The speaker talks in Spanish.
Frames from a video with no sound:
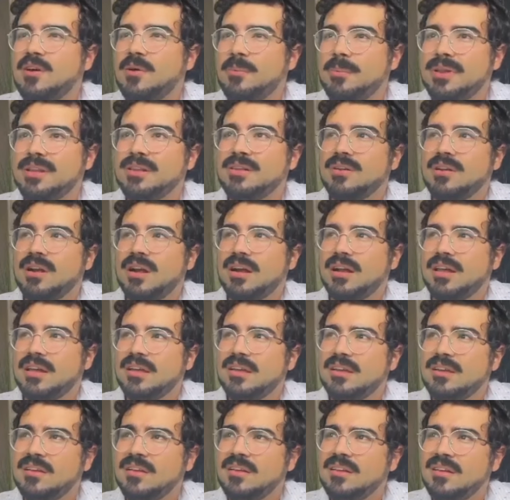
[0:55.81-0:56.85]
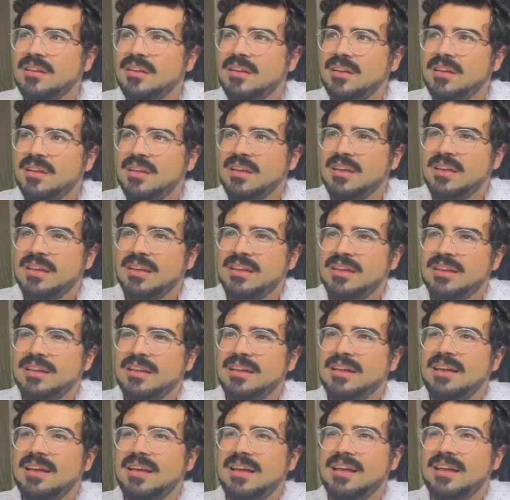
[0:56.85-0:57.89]
Esto comenzó en enero de
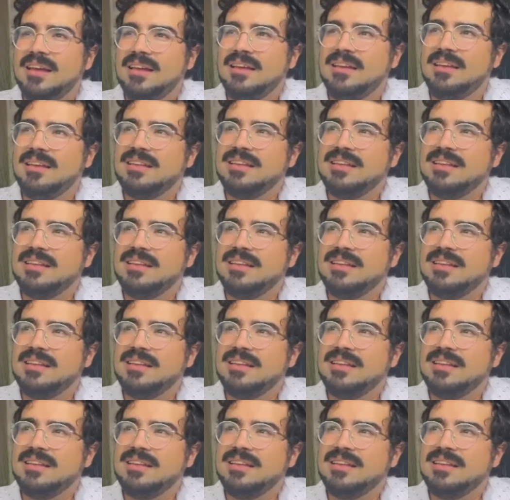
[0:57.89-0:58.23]
2020.